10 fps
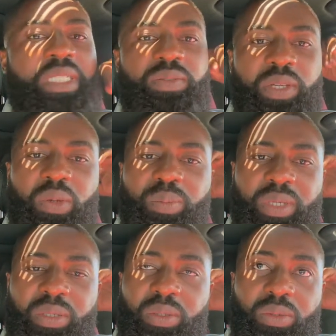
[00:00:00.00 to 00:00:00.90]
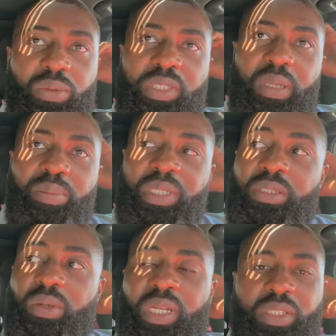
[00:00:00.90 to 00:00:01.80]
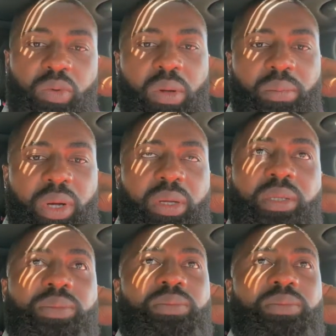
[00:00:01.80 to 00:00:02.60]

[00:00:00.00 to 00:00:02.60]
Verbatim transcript: se fait que pendant que toutes ces personnes-là sont en branle,